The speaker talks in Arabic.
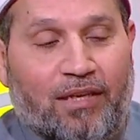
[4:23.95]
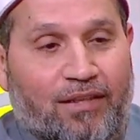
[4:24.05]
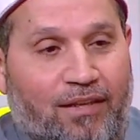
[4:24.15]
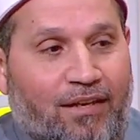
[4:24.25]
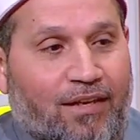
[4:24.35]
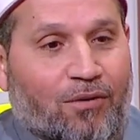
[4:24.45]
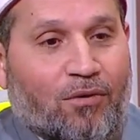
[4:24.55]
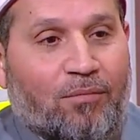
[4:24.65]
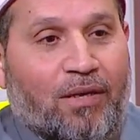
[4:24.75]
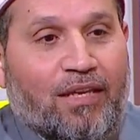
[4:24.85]
بينها
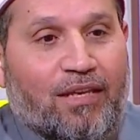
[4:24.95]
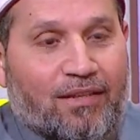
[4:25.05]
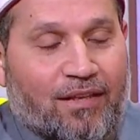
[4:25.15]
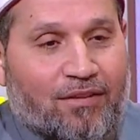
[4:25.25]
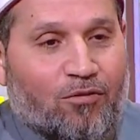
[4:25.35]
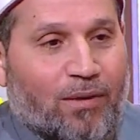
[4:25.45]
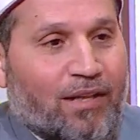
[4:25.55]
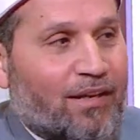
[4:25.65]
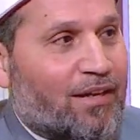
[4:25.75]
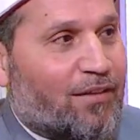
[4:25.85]
وبين
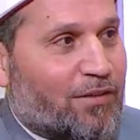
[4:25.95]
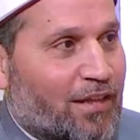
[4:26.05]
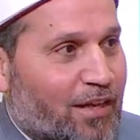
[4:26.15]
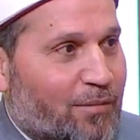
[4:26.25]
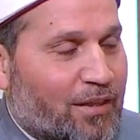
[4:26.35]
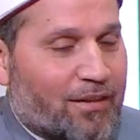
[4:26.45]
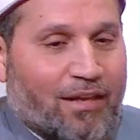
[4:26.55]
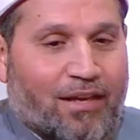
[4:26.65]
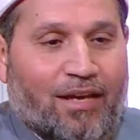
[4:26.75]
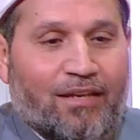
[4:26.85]
زملائها في العمل
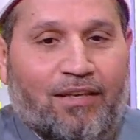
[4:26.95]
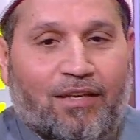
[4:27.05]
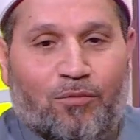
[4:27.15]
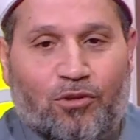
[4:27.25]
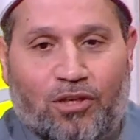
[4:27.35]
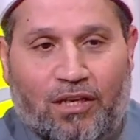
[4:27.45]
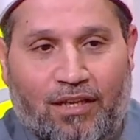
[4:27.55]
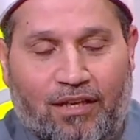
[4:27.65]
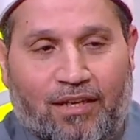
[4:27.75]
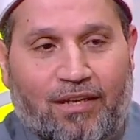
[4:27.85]
أيضاً. أي
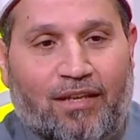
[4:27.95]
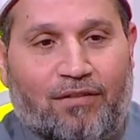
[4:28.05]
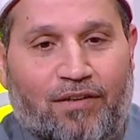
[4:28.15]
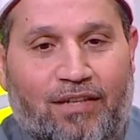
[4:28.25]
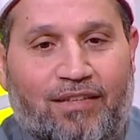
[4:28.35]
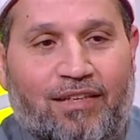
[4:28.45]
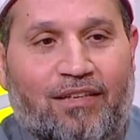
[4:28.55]
مشكلة خلافات